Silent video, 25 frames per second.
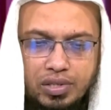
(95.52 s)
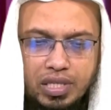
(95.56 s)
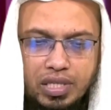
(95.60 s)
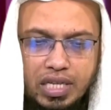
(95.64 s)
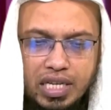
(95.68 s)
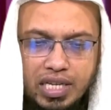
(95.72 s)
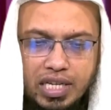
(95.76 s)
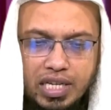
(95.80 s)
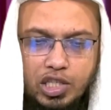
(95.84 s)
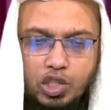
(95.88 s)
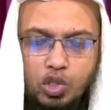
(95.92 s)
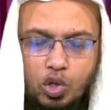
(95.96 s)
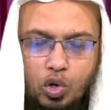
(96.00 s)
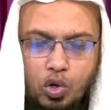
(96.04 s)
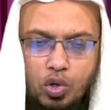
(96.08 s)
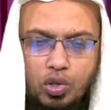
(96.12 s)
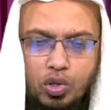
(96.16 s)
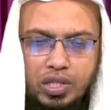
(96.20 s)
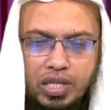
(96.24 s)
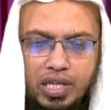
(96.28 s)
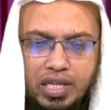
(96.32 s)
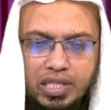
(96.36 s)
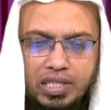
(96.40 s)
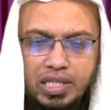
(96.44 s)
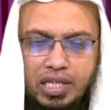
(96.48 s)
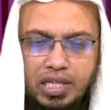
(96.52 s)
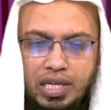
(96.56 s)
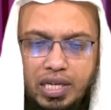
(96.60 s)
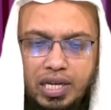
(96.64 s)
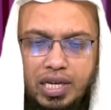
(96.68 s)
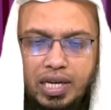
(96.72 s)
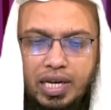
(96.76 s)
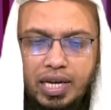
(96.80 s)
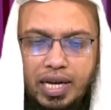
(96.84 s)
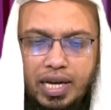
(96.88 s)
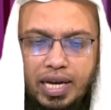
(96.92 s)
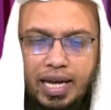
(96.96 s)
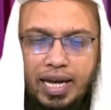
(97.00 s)
স্ত্রীকে স্বর্ণ দিয়েছি
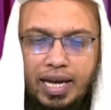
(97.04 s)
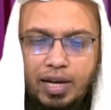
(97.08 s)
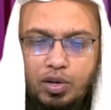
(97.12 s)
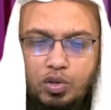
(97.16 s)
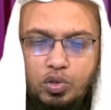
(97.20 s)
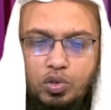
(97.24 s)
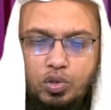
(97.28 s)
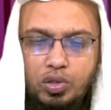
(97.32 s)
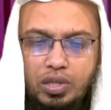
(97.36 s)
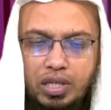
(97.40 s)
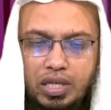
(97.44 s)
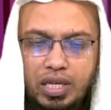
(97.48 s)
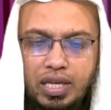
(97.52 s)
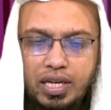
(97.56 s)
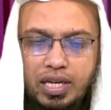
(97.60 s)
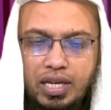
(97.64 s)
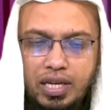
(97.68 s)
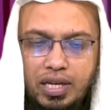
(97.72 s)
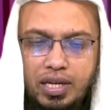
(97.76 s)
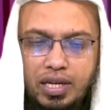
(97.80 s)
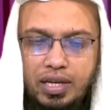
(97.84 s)
এখন যদি